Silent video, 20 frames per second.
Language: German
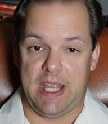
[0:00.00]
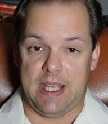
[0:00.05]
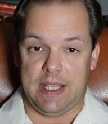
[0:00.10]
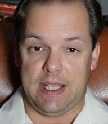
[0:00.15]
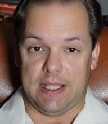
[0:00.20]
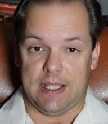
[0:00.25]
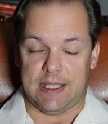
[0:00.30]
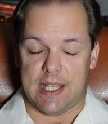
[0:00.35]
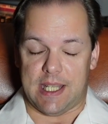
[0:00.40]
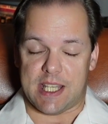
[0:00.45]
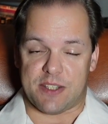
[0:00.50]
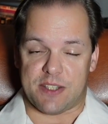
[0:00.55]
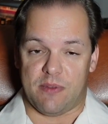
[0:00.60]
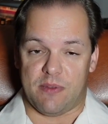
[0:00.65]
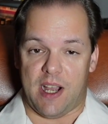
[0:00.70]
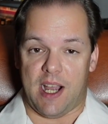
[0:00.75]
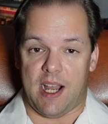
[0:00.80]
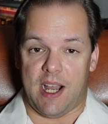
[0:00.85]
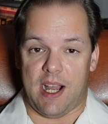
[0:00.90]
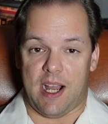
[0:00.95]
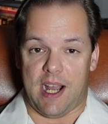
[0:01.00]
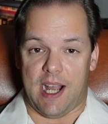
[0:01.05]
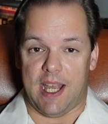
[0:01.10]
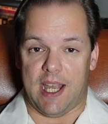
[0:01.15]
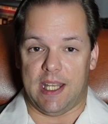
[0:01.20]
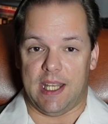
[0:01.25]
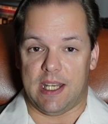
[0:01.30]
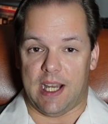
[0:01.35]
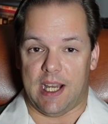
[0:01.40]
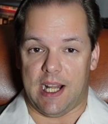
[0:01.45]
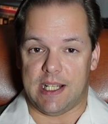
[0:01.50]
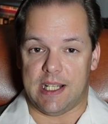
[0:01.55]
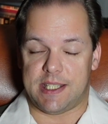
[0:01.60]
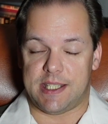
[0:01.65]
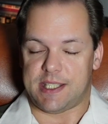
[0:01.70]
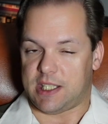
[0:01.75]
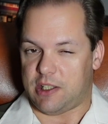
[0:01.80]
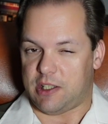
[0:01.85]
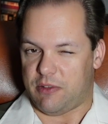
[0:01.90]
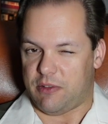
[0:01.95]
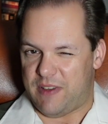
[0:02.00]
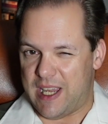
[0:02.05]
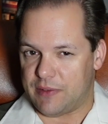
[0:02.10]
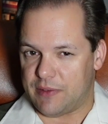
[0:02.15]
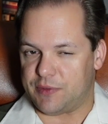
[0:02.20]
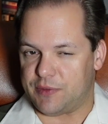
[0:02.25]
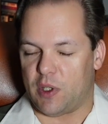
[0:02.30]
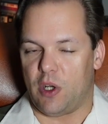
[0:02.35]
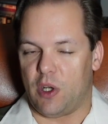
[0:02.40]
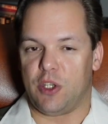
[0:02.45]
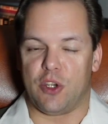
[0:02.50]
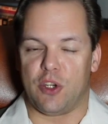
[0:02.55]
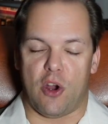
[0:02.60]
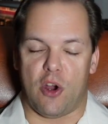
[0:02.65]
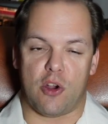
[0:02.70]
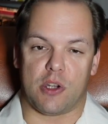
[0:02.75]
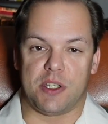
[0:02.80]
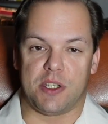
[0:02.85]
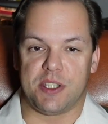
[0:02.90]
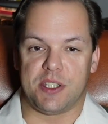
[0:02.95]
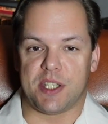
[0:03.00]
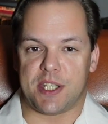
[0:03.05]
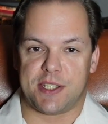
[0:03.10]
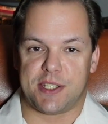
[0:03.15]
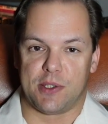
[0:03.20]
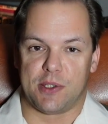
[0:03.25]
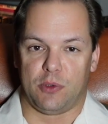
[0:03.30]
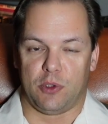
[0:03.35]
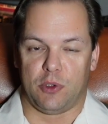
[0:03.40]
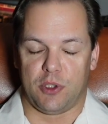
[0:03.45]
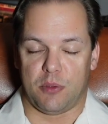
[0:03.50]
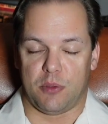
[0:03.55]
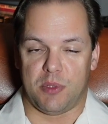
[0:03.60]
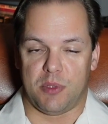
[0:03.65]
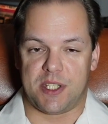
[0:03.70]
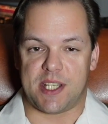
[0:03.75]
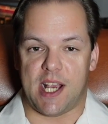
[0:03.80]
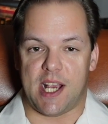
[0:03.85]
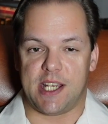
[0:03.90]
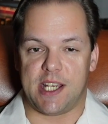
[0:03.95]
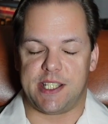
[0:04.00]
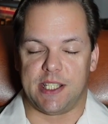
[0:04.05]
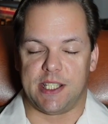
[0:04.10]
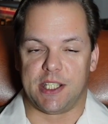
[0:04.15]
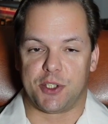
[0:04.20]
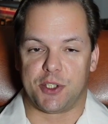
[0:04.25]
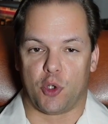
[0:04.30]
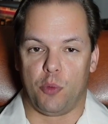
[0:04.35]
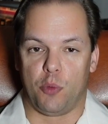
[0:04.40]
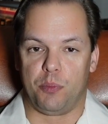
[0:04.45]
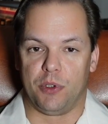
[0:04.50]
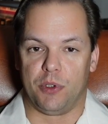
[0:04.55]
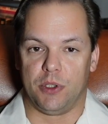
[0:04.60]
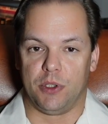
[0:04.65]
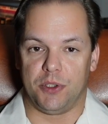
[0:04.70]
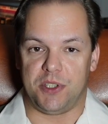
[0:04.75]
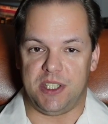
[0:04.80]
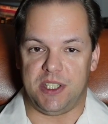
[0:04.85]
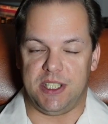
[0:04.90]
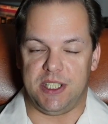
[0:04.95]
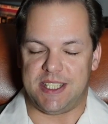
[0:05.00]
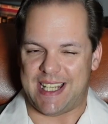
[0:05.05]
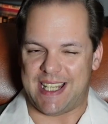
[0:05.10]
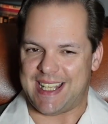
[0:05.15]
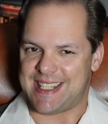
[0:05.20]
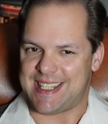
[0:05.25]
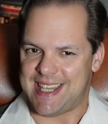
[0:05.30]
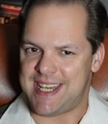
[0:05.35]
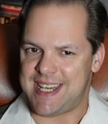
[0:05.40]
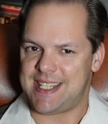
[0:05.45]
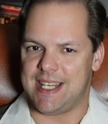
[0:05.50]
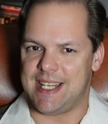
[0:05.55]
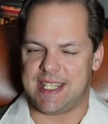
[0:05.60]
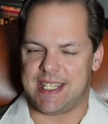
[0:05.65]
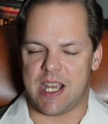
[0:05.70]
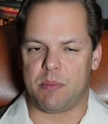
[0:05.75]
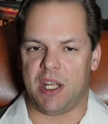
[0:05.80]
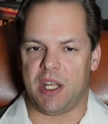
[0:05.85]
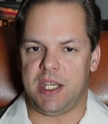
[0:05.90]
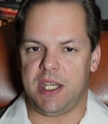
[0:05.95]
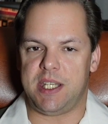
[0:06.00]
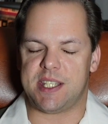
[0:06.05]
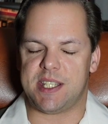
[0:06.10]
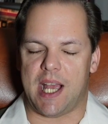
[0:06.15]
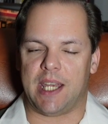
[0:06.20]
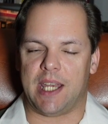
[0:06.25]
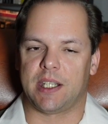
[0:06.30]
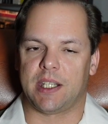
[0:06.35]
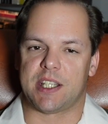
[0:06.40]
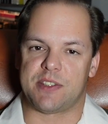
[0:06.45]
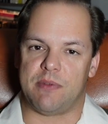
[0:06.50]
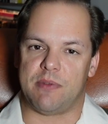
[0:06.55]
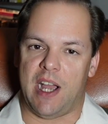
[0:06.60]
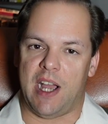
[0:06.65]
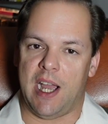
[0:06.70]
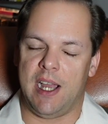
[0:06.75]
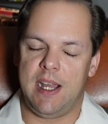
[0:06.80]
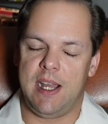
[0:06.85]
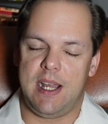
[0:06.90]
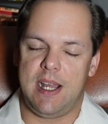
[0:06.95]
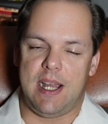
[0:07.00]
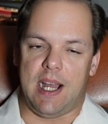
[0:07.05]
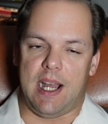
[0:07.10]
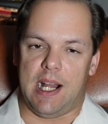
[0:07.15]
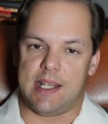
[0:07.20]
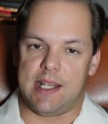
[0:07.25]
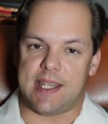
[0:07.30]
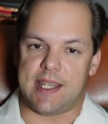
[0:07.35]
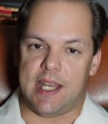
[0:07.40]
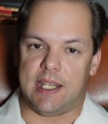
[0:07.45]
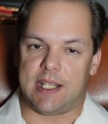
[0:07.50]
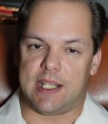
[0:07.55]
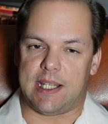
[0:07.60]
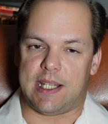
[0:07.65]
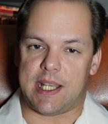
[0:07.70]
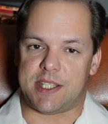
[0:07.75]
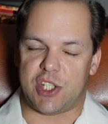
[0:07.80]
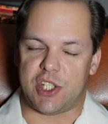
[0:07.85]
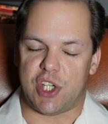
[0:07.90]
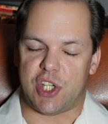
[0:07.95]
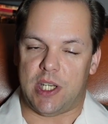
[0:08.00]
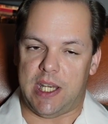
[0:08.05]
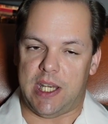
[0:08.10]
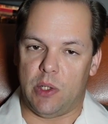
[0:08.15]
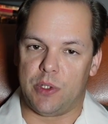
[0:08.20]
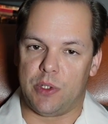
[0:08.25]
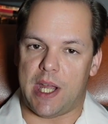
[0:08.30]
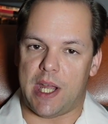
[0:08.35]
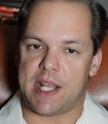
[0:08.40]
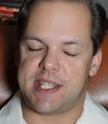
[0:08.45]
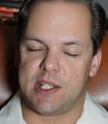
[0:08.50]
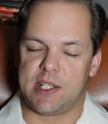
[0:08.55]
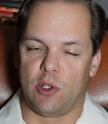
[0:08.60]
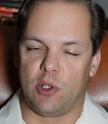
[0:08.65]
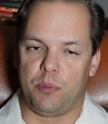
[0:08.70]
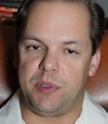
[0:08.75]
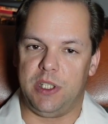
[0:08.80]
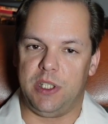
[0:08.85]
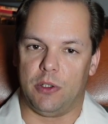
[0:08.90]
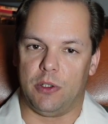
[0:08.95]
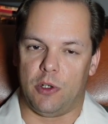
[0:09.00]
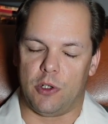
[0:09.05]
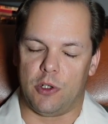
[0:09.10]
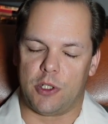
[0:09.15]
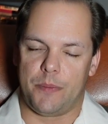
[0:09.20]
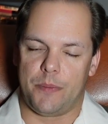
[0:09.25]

Das war eine als Querfrontorganisation bezeichnete Truppe, die tatsächlich aber nichts anderes war als eine klassische Neonazi-Gruppierung